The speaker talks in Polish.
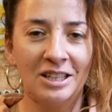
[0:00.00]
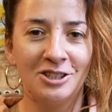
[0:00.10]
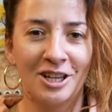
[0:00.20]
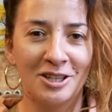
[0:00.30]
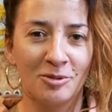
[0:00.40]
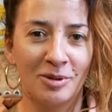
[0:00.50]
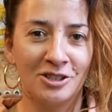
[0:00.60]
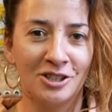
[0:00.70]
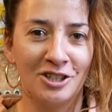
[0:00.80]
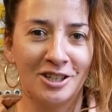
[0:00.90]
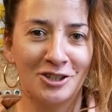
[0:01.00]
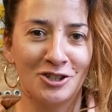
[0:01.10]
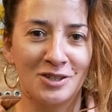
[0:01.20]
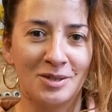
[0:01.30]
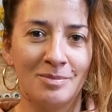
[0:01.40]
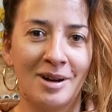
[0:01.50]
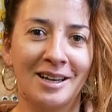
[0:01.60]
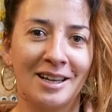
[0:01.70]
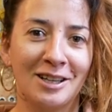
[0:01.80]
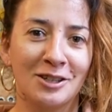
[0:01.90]
Dzisiaj zobaczycie nasze
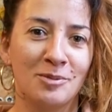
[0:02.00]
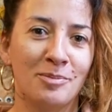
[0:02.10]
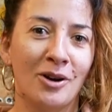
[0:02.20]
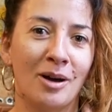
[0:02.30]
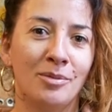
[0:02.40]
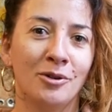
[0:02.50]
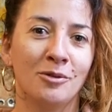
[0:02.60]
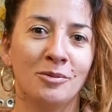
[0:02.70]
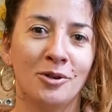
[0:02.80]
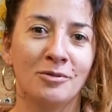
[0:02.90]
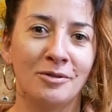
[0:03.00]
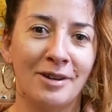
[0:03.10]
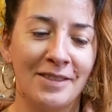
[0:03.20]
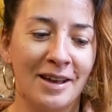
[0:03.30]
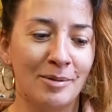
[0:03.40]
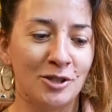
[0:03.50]
zmagania z pola boju budowywana.